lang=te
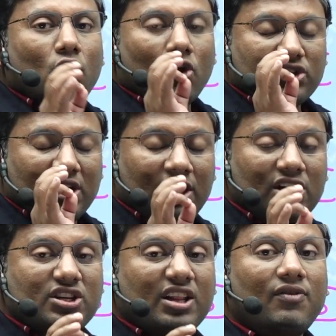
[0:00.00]
క్వశ్చన్ని
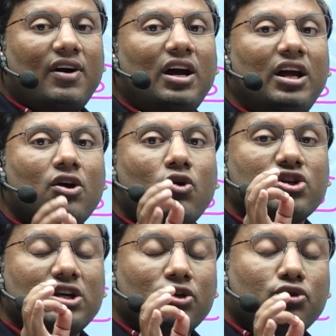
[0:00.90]
చదవాలి
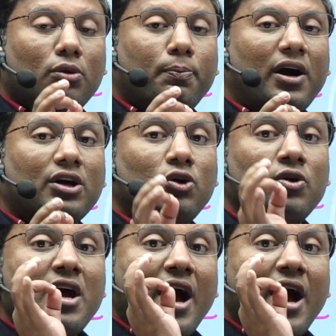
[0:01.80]
క్వశ్చన్తో పాటు